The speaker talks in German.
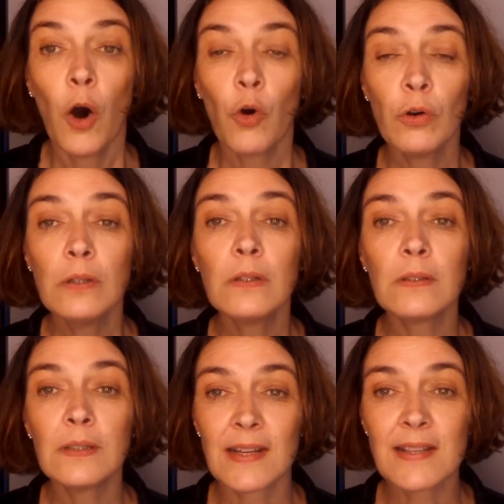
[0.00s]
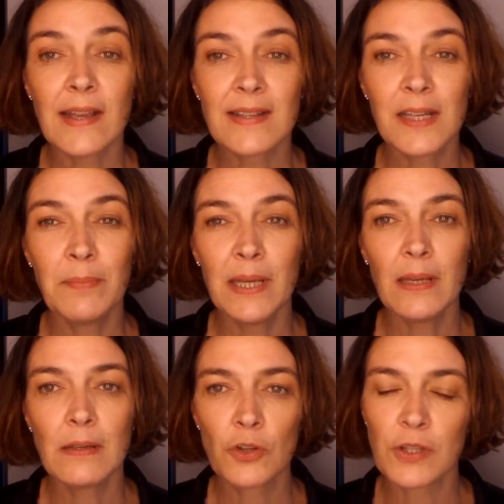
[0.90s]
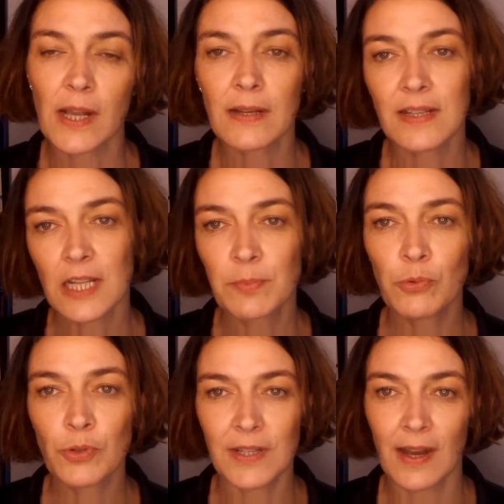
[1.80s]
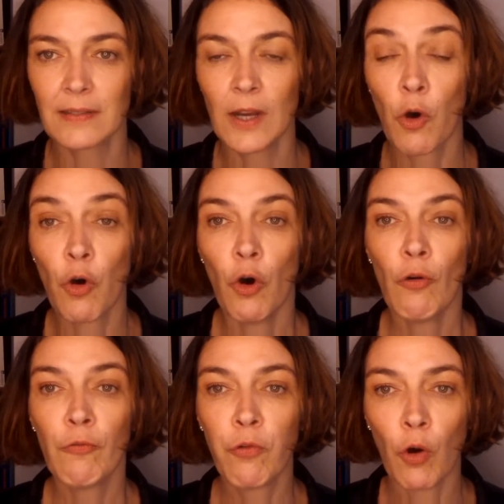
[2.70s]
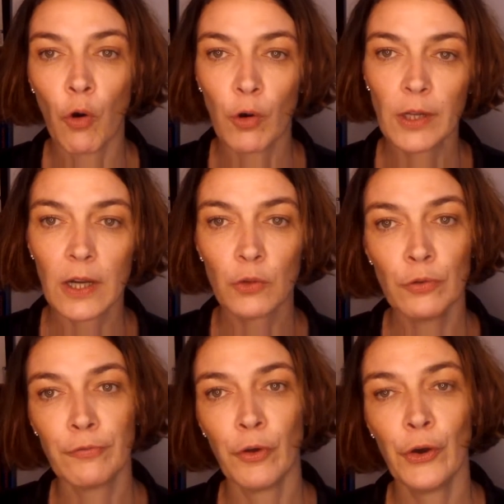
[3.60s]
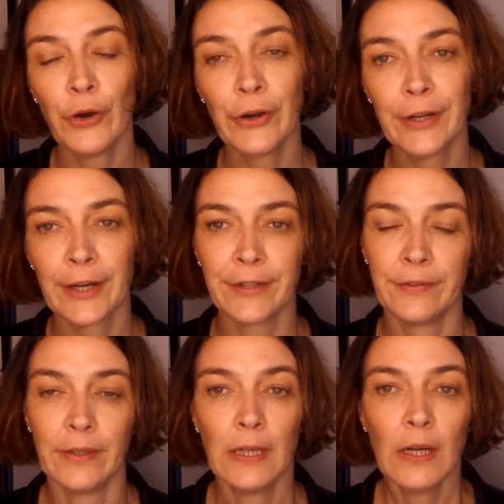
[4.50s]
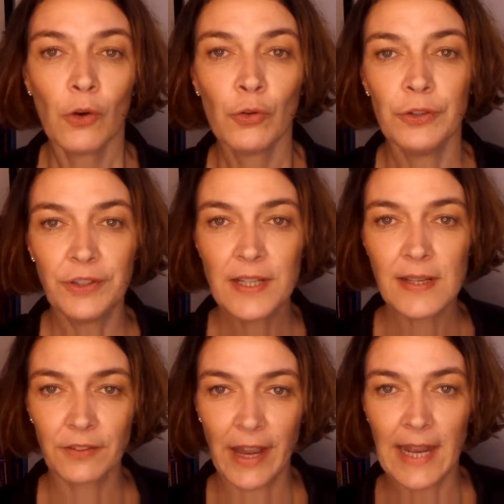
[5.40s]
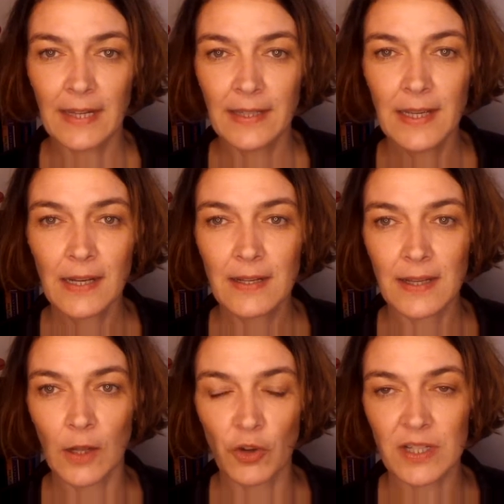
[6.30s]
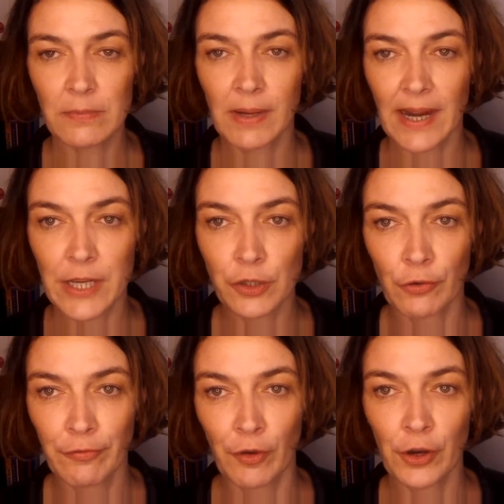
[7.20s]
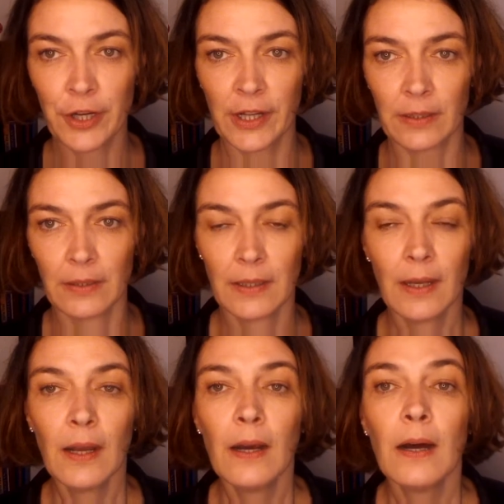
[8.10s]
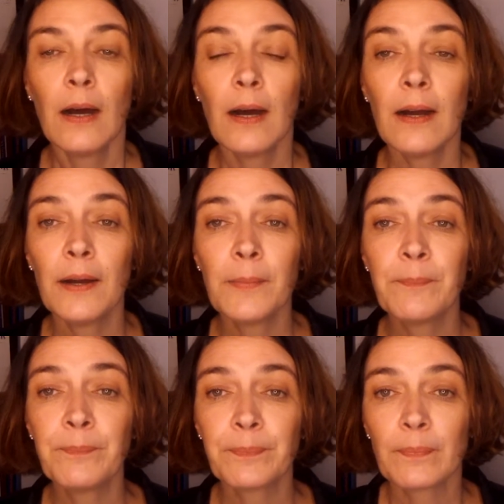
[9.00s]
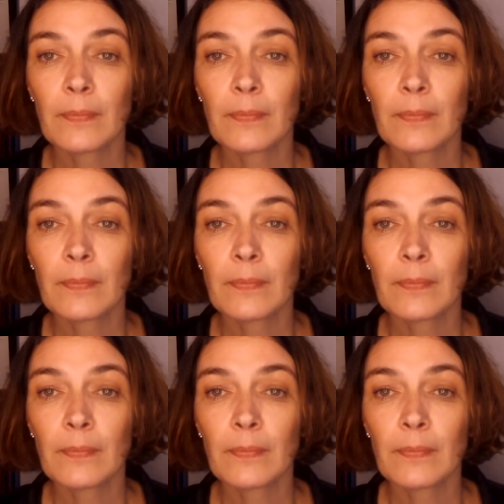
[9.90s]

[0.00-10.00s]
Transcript: Und das SGB Sozialgesetzbuch sagt ja auch fordern und fördern. Und diese Teile hier, die sind aus dem Bereich fördern. Ähm,